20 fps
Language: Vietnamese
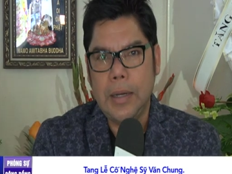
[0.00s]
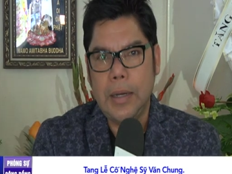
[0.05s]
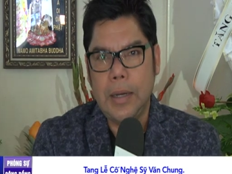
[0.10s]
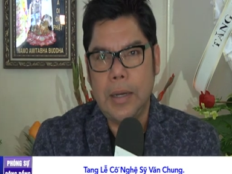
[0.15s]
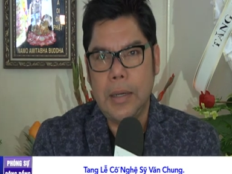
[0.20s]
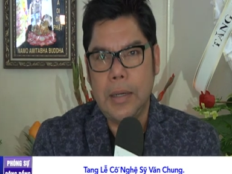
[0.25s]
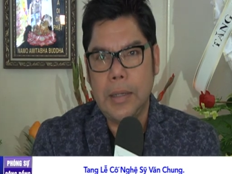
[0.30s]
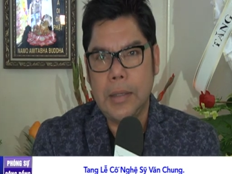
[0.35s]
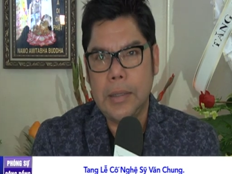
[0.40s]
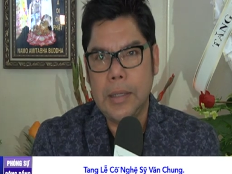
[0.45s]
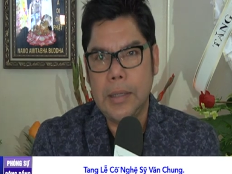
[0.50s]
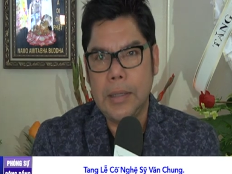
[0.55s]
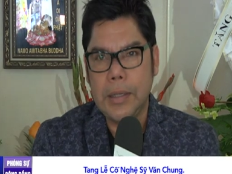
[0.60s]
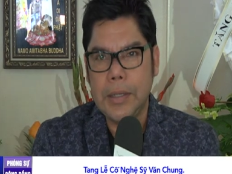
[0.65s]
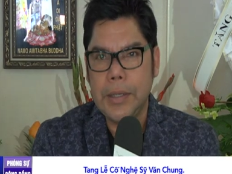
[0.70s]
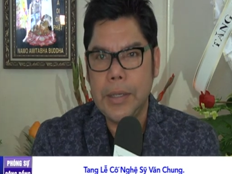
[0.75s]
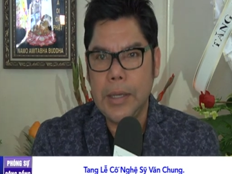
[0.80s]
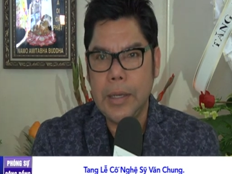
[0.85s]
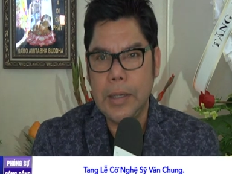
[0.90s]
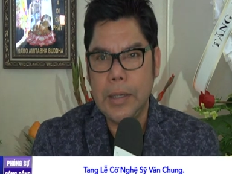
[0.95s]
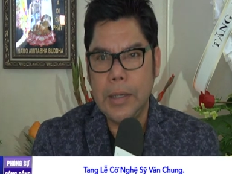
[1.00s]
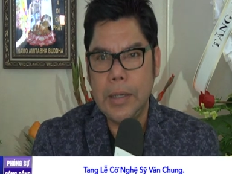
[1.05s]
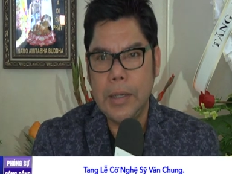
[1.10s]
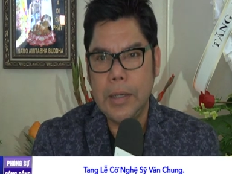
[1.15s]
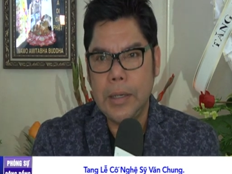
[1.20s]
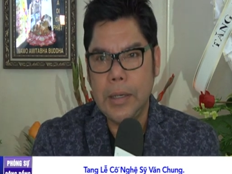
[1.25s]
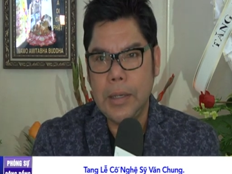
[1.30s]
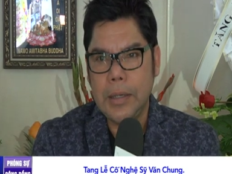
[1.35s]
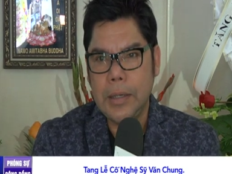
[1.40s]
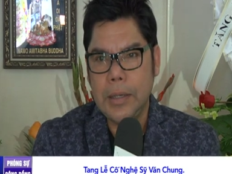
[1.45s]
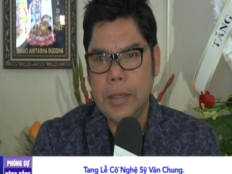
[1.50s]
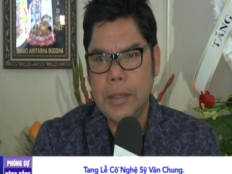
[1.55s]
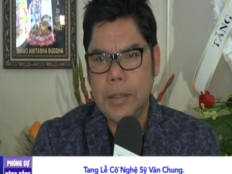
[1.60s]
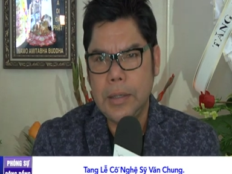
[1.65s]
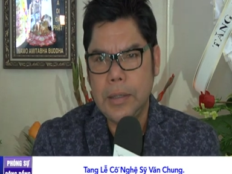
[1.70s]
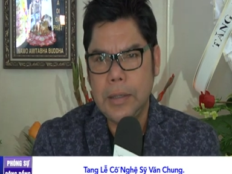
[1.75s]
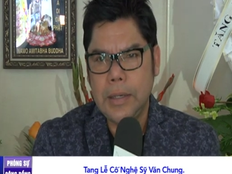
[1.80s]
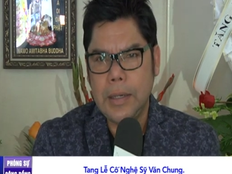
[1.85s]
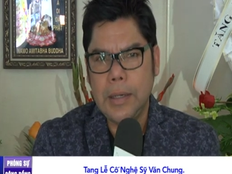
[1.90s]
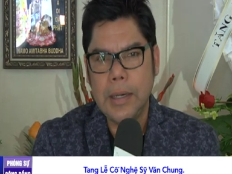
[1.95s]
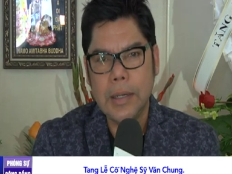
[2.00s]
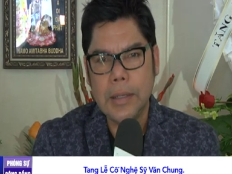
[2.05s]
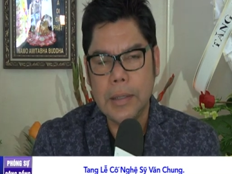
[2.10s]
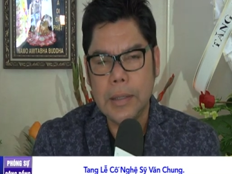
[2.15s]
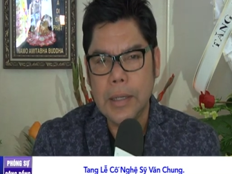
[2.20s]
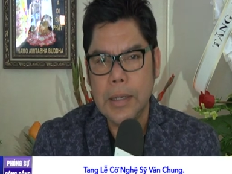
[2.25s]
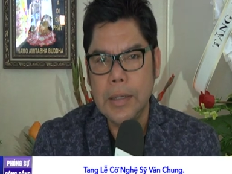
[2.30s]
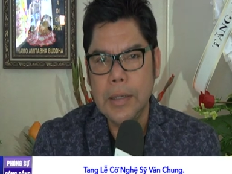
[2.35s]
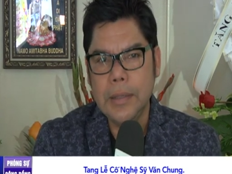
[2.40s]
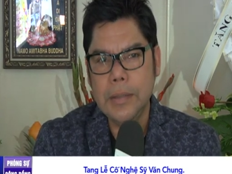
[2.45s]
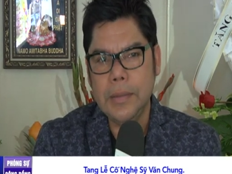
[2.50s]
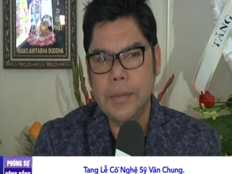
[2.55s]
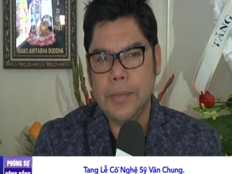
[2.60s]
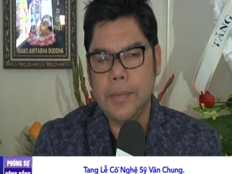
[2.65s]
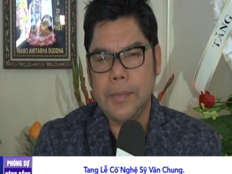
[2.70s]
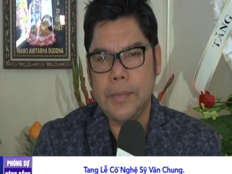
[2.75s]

à, thì tự nhiên cái cái cái cái linh tính